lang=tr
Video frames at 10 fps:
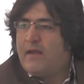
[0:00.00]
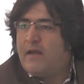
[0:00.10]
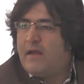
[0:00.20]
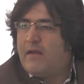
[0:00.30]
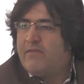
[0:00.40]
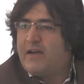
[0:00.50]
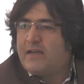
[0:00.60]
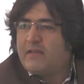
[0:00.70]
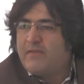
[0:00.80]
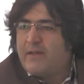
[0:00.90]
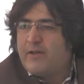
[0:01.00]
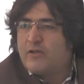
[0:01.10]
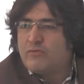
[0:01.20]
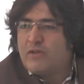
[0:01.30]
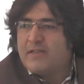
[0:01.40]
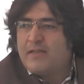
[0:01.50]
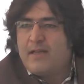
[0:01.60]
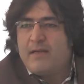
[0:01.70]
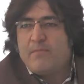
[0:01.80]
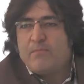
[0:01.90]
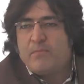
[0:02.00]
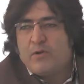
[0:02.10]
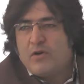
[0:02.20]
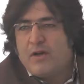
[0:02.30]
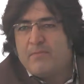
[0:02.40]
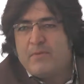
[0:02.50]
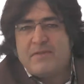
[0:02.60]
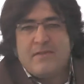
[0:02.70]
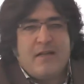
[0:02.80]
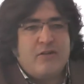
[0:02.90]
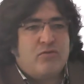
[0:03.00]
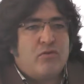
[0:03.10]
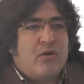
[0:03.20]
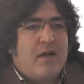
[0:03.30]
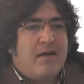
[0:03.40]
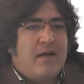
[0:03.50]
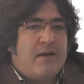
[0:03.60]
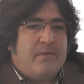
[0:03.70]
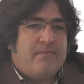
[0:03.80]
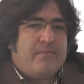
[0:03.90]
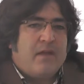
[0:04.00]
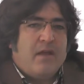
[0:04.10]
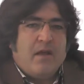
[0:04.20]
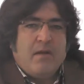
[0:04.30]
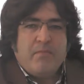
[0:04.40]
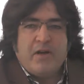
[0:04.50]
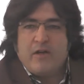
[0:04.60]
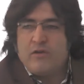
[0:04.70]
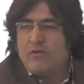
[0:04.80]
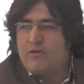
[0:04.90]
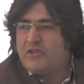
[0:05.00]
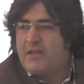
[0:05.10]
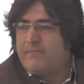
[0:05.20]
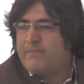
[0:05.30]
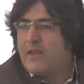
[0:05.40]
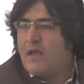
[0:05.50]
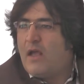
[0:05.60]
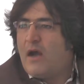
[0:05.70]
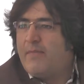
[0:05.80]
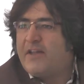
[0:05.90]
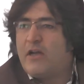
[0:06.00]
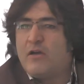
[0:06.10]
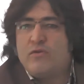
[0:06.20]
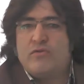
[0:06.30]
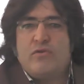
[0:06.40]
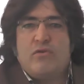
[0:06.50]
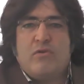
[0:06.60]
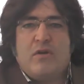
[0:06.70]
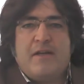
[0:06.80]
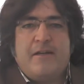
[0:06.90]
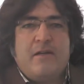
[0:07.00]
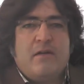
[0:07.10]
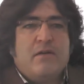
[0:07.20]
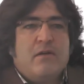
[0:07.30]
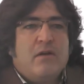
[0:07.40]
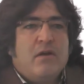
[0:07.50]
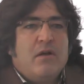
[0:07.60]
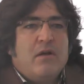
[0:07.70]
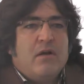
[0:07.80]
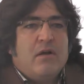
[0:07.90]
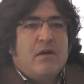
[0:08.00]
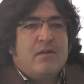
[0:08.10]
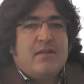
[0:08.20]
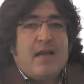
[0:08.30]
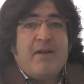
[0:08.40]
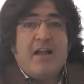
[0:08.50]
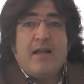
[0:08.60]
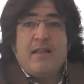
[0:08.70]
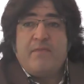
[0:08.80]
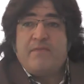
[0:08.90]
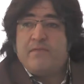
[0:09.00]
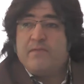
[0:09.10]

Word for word: e, vakit vermek suretiyle programımı sizlerin sorularına bırakıyor olacağım. Amerikan Kültür Okulları temel hedef